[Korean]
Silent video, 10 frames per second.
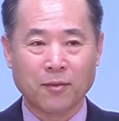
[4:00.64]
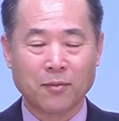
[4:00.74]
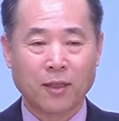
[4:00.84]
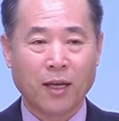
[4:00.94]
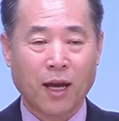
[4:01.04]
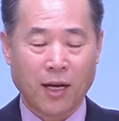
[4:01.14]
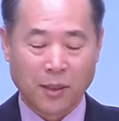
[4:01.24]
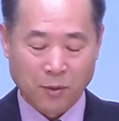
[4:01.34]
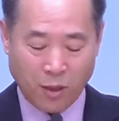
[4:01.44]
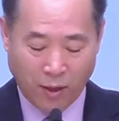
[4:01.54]

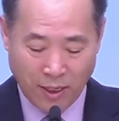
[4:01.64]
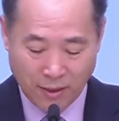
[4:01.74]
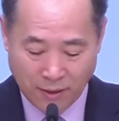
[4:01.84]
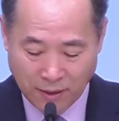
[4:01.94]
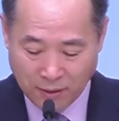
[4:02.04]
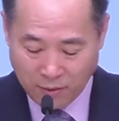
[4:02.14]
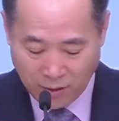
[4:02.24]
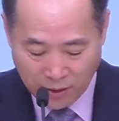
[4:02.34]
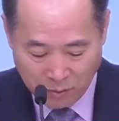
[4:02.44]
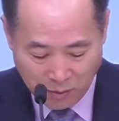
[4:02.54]
하나님과 관련된
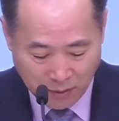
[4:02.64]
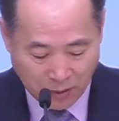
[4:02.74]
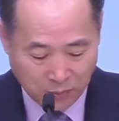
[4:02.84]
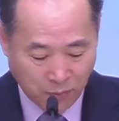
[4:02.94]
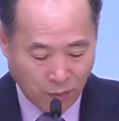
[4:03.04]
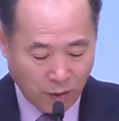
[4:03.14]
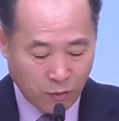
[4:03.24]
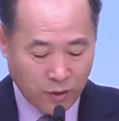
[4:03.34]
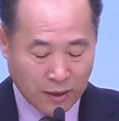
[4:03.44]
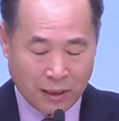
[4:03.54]
그런 의미입니다.
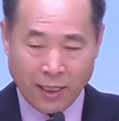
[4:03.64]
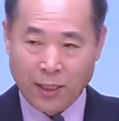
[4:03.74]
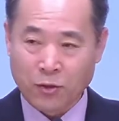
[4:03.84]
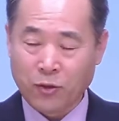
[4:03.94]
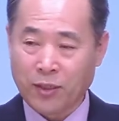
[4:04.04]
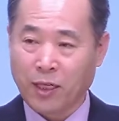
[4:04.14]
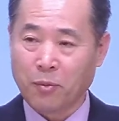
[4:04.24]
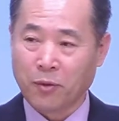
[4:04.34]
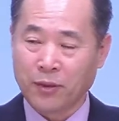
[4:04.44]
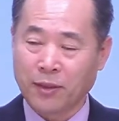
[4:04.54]
우리 지난주에
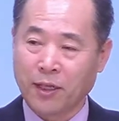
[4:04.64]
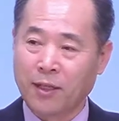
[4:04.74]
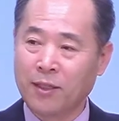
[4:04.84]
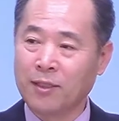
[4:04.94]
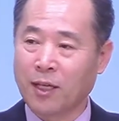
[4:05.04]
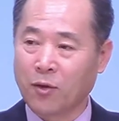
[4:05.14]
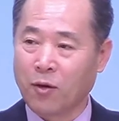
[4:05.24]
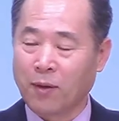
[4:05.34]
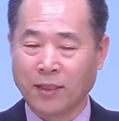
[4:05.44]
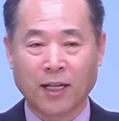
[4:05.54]
살펴본 게으른 자도
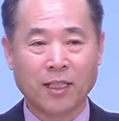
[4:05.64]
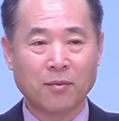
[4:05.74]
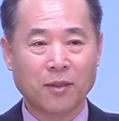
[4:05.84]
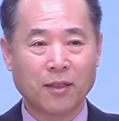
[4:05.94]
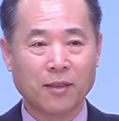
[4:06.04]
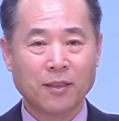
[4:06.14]
마찬가지입니다.